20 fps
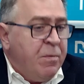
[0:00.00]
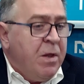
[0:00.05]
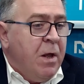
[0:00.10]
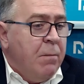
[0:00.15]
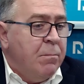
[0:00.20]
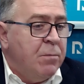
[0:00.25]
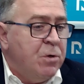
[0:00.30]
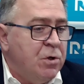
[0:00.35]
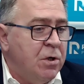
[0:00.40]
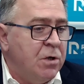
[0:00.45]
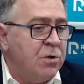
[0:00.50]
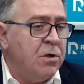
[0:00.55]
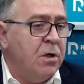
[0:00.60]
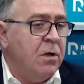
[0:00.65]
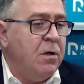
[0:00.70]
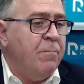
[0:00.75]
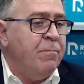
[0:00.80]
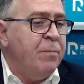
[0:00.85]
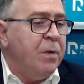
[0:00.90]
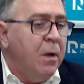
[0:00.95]
myślę,
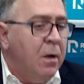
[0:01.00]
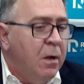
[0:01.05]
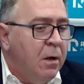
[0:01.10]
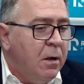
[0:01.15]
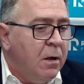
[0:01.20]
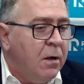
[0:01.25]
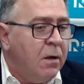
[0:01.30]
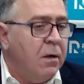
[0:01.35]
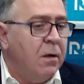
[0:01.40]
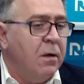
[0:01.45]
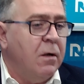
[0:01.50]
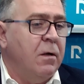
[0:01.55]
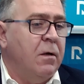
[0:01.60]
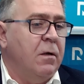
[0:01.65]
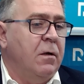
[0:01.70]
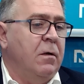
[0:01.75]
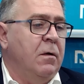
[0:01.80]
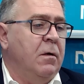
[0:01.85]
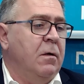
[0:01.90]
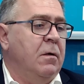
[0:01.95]
że E,
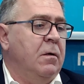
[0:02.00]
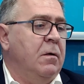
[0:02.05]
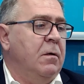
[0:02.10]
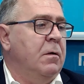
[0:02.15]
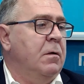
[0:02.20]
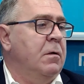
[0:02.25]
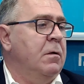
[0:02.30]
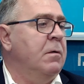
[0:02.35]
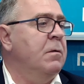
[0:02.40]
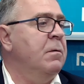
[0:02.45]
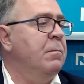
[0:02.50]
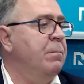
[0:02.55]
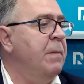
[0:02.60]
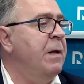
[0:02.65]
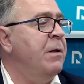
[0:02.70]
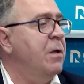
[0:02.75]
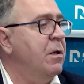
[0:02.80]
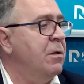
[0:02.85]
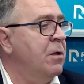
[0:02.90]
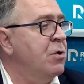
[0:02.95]
e,
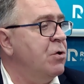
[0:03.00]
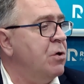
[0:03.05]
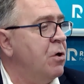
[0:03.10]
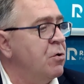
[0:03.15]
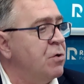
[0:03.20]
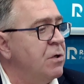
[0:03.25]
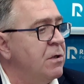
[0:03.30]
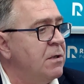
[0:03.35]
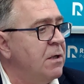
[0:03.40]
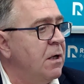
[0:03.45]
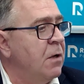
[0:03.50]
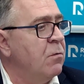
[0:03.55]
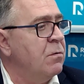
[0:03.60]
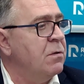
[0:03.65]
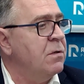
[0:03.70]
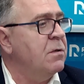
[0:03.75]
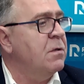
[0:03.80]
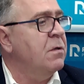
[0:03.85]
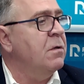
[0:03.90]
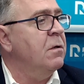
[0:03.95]
będę też korzystał
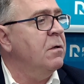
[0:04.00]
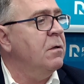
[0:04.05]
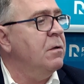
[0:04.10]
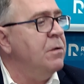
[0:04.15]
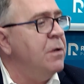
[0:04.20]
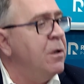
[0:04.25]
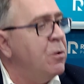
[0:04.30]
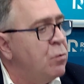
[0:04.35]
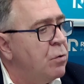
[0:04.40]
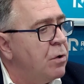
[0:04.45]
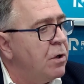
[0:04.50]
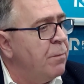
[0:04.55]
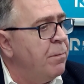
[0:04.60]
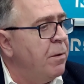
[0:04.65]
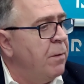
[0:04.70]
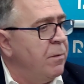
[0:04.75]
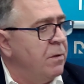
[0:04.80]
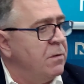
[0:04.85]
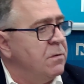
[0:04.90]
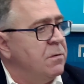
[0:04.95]
z niektórych
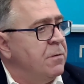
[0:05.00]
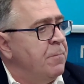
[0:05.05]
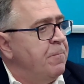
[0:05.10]
pomocy.